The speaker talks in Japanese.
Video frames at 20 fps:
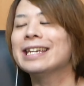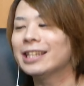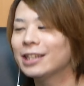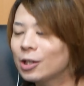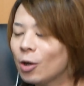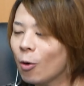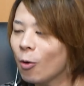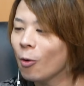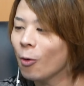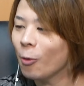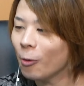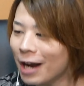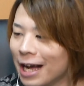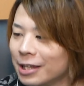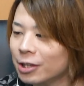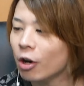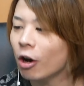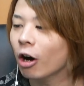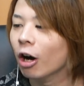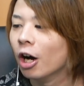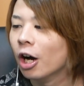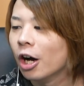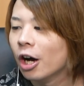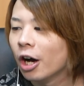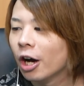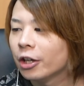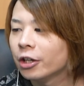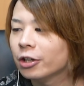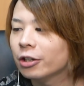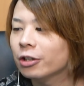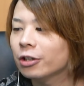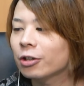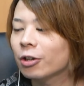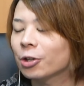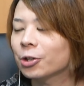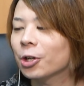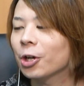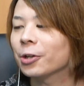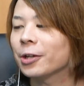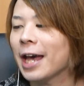い動画という
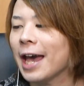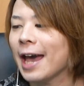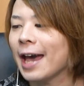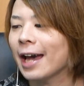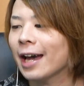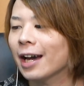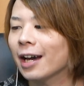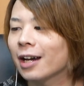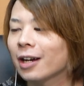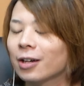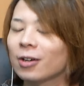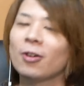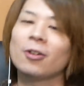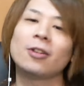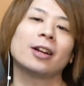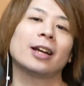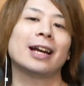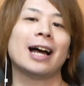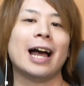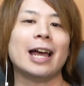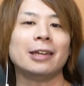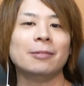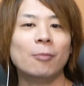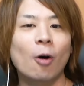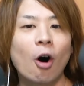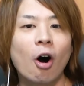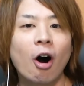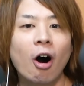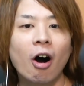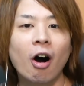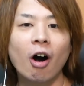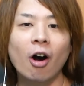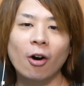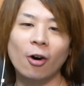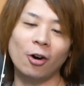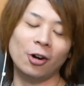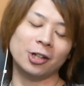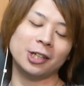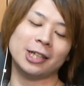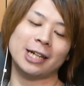ことで今回も
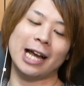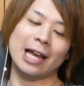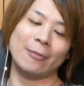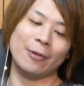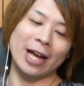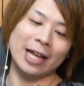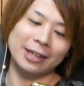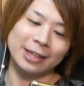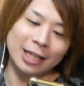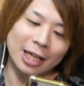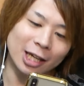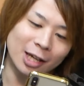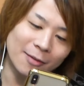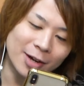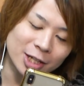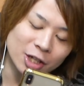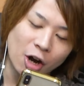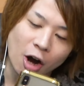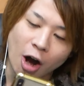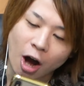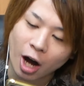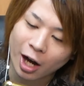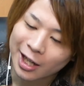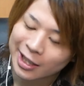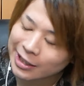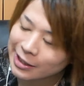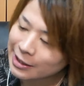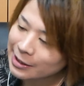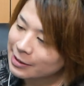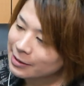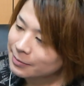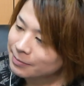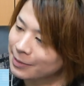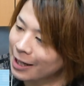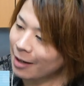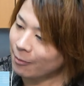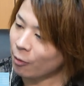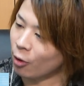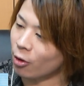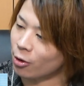今回もやっていきましょう
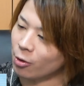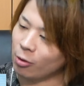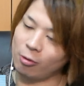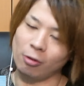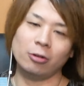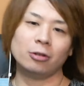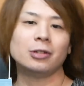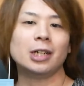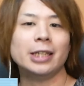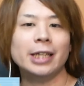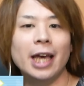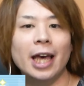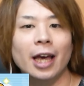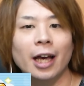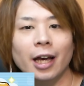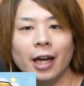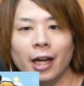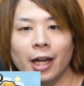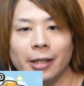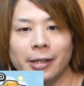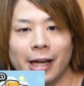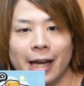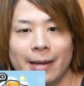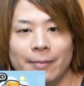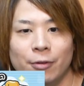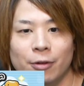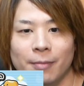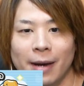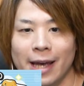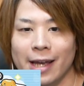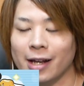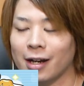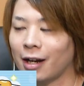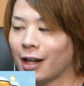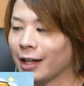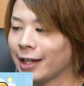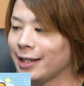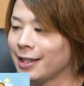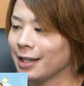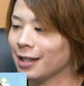まあもう予告はね、えー、だいぶ前か
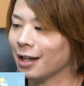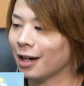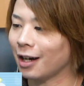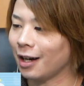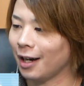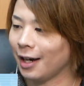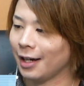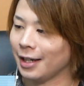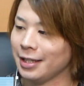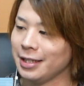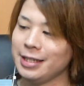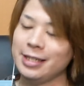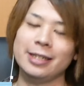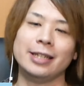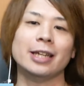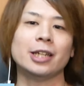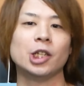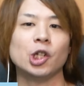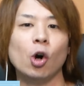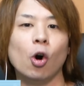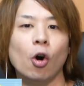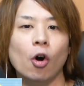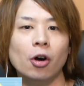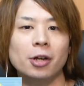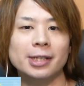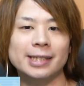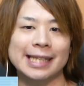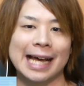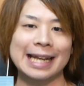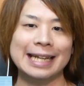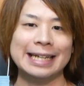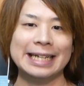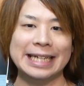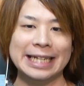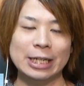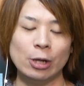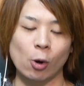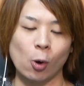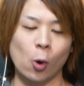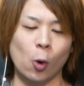ら来てたからいいでしょう
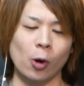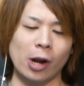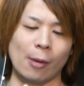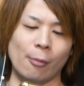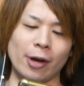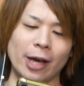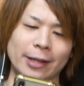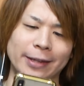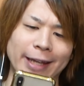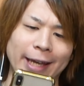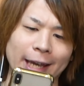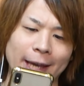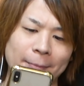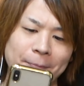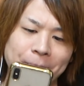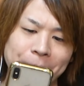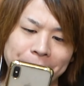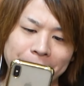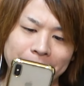サンリオコラボだね